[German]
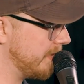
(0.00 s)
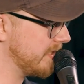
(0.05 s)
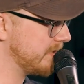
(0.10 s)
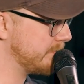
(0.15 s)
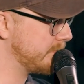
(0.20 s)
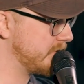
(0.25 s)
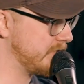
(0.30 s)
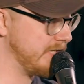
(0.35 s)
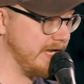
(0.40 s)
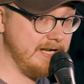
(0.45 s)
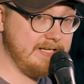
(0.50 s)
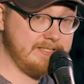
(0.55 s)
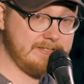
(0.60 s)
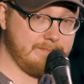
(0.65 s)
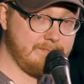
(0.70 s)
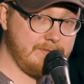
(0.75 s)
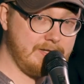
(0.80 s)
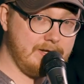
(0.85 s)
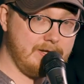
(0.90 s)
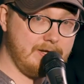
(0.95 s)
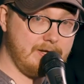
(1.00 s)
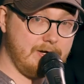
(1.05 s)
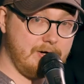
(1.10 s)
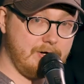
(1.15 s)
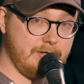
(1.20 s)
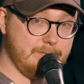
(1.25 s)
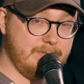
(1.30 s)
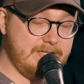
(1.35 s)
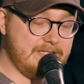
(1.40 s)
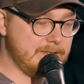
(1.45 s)
mir das bestellt
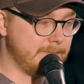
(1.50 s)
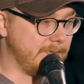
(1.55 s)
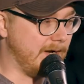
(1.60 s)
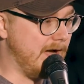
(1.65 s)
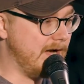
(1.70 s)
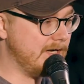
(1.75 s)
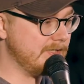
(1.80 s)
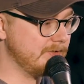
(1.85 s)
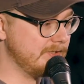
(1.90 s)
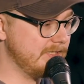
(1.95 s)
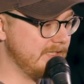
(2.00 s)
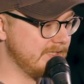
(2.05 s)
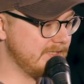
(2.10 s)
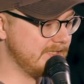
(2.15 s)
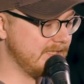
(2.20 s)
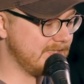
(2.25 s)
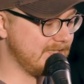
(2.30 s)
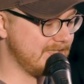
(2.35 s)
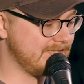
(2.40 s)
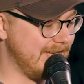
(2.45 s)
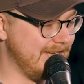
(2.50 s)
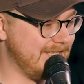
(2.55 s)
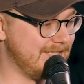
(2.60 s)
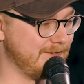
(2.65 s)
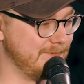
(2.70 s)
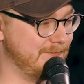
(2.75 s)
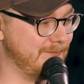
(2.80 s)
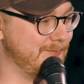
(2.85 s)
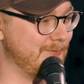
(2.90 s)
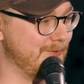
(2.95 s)
und mitgebracht. Und hier ist jetzt das
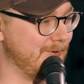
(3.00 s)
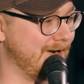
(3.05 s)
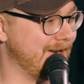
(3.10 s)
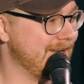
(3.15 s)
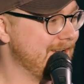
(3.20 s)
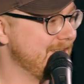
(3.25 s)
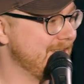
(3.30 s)
echte Buch,